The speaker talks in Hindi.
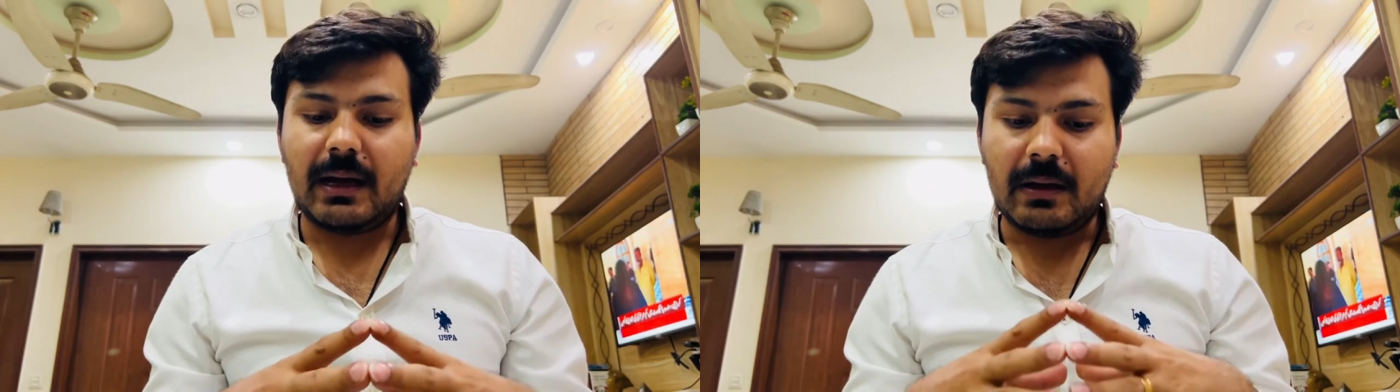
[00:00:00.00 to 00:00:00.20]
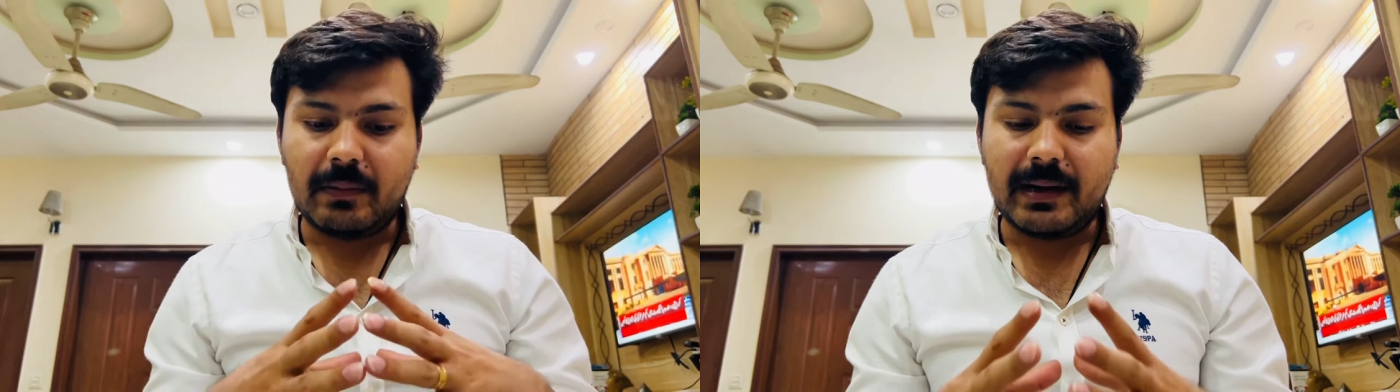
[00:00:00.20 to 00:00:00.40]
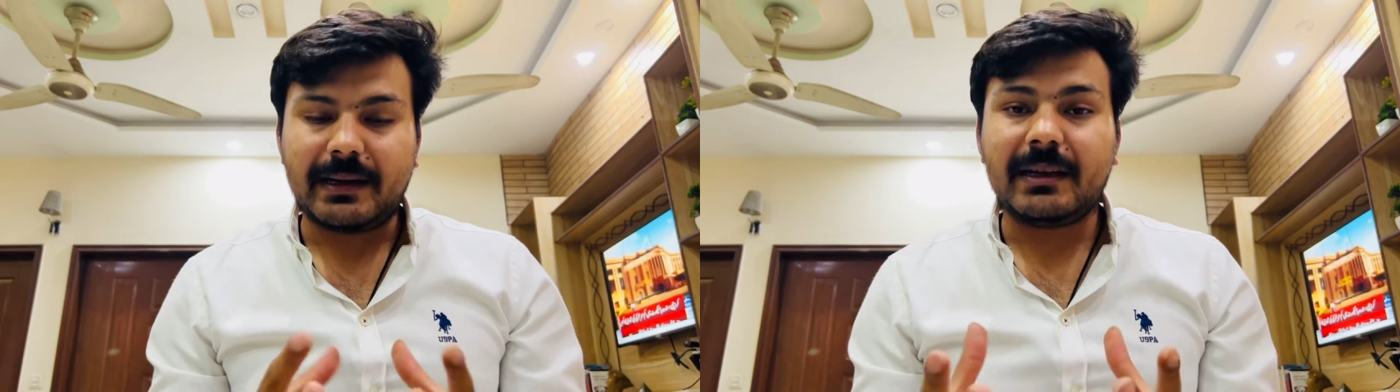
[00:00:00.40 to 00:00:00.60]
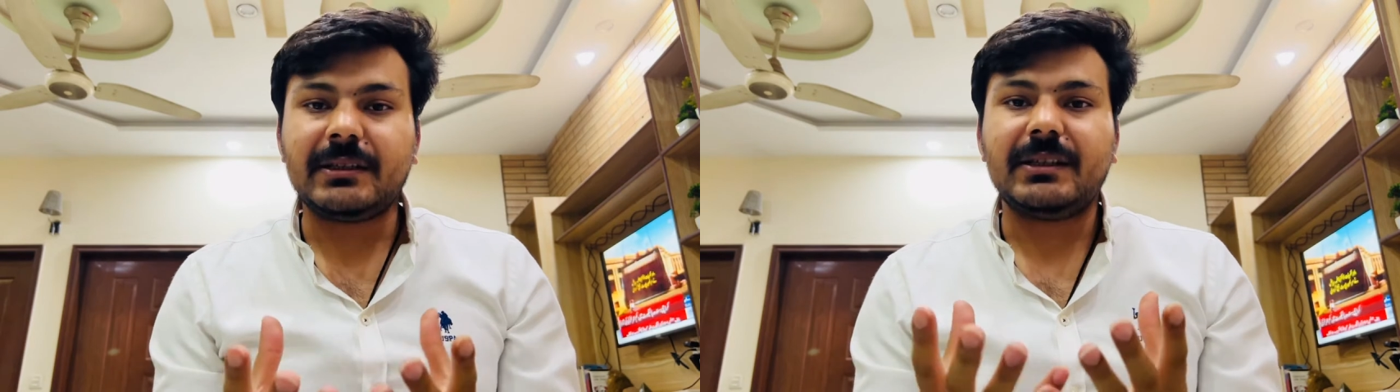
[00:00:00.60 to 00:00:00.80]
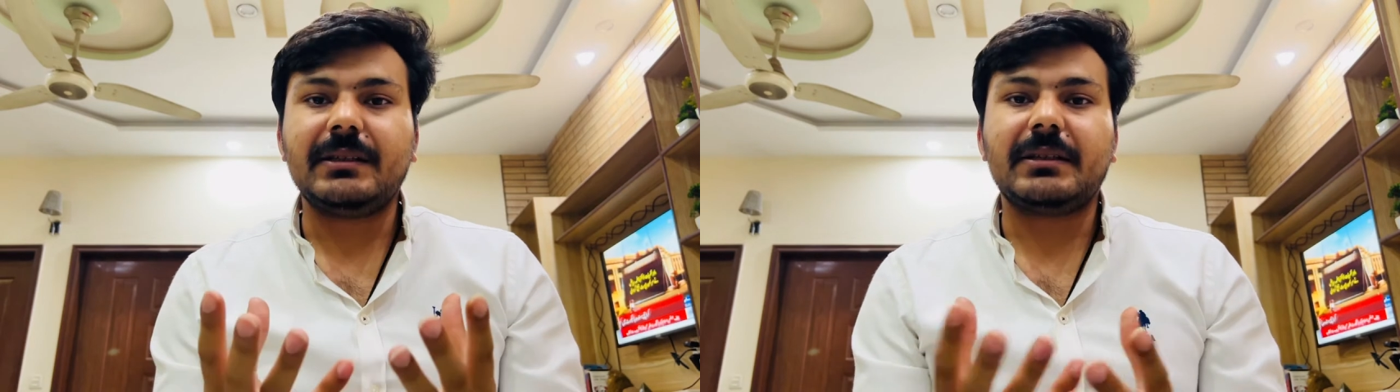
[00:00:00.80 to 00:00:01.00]
हमारी
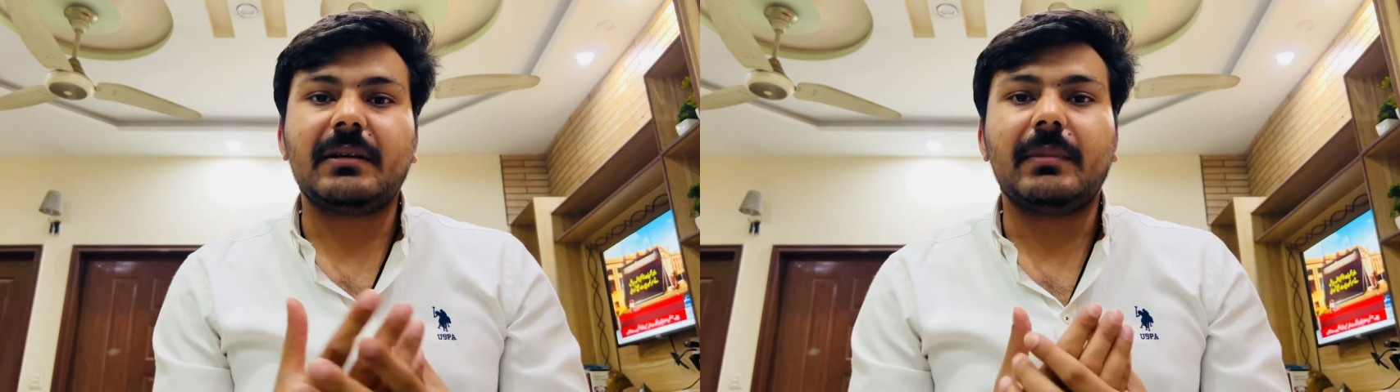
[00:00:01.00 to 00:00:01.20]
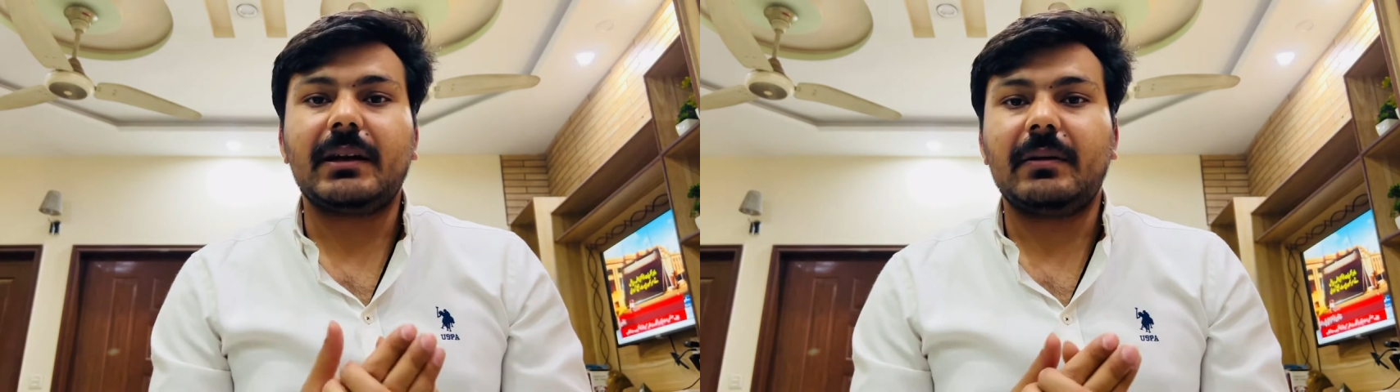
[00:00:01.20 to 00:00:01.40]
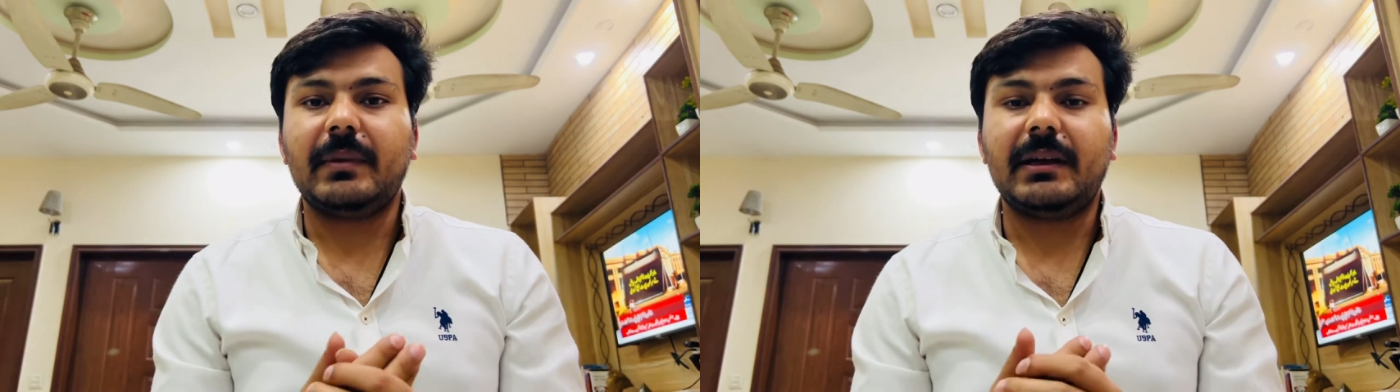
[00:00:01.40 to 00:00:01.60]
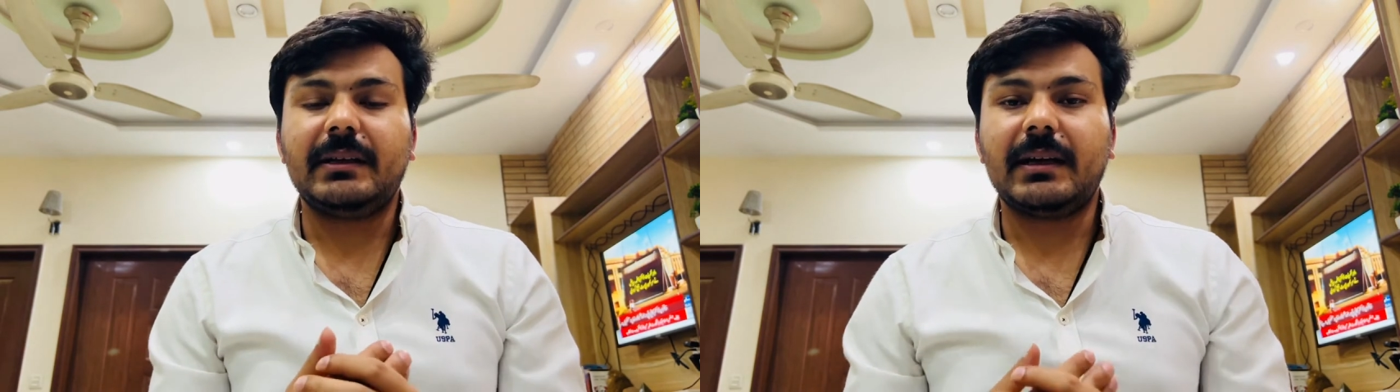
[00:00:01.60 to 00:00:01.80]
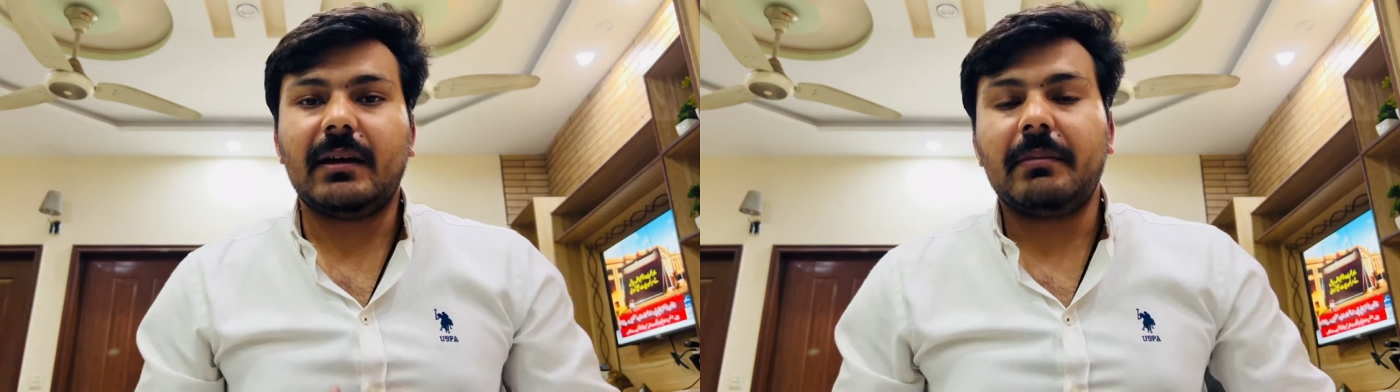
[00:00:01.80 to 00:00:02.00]
चीज़ के बारे में
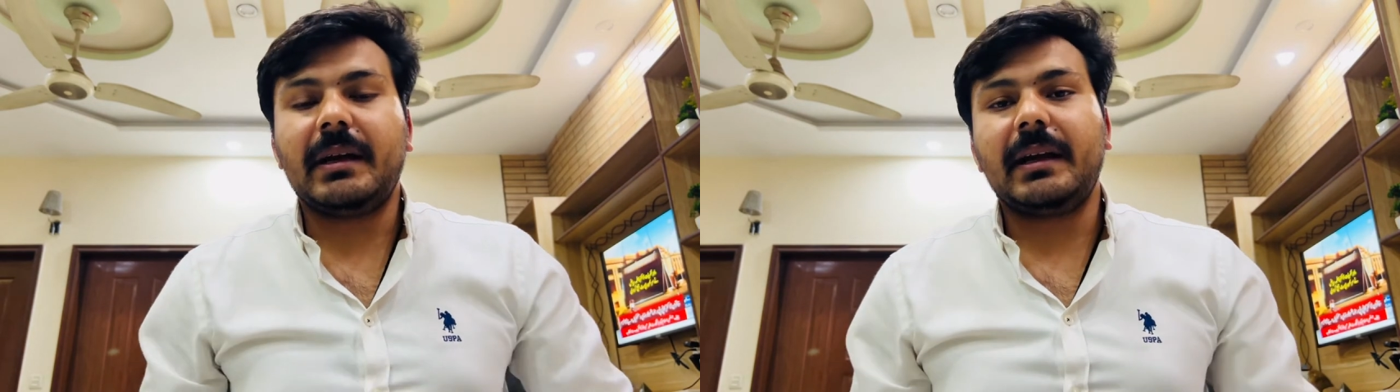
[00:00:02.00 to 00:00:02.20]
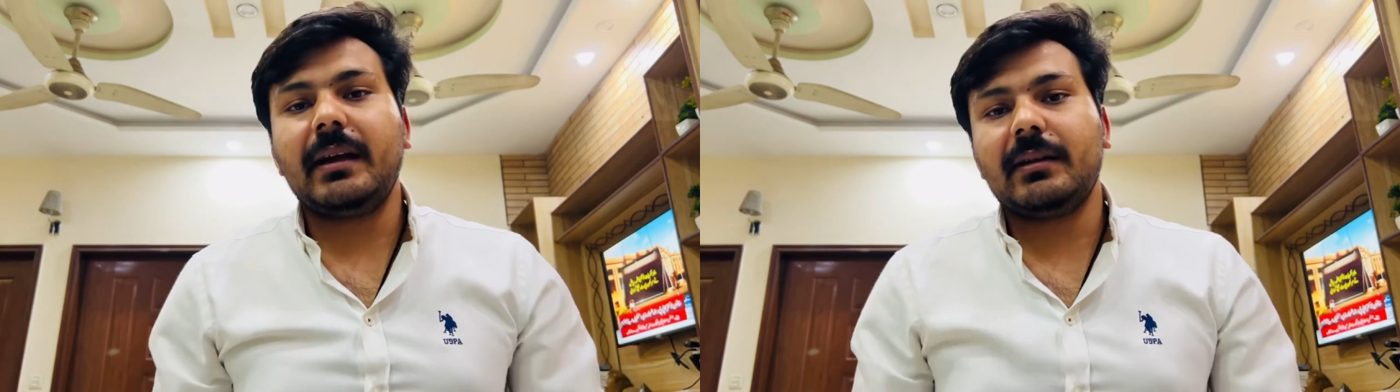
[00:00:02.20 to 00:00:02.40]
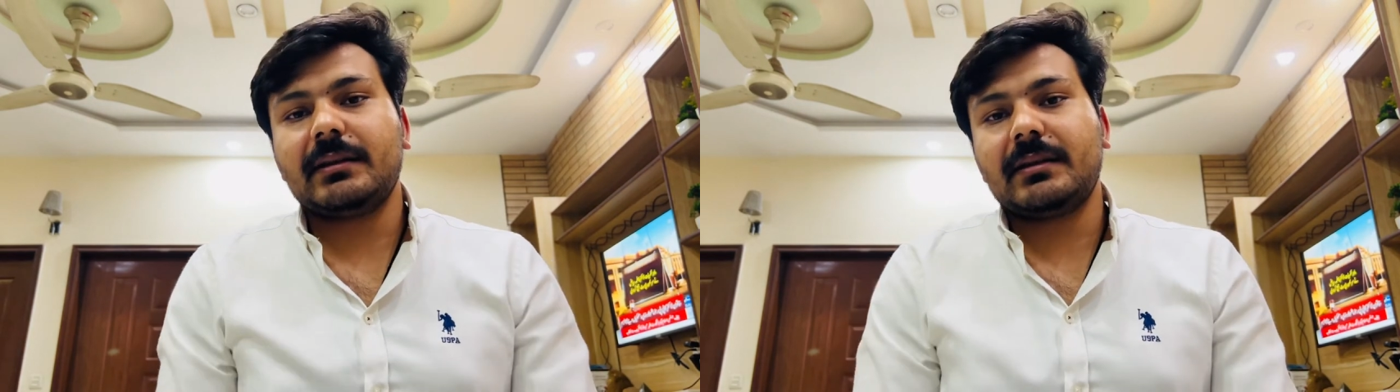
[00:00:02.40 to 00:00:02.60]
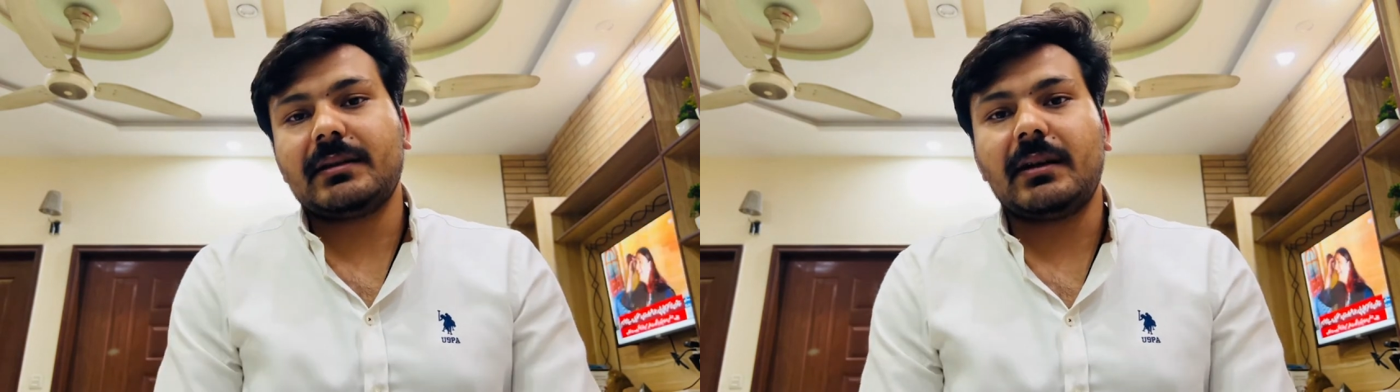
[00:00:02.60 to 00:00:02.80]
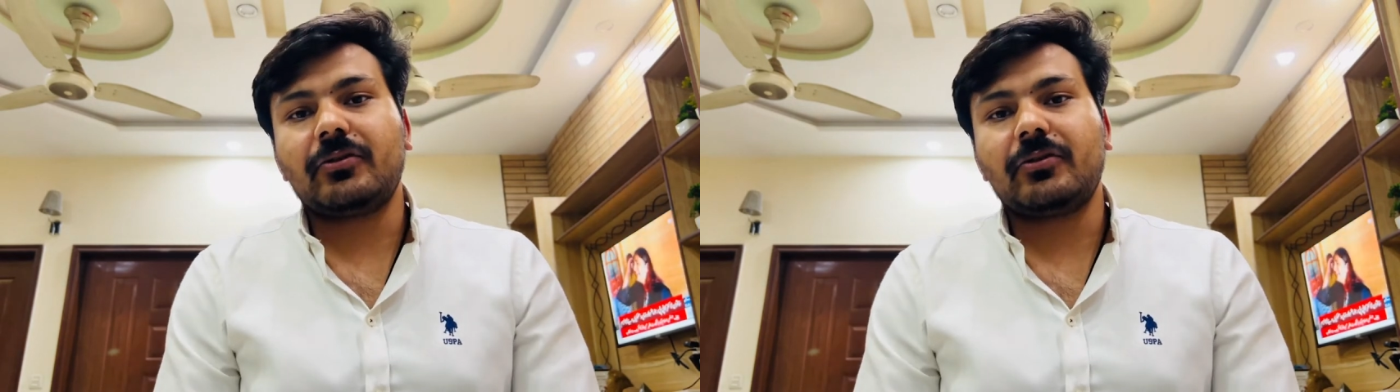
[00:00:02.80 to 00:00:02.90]
या हमारे एहसास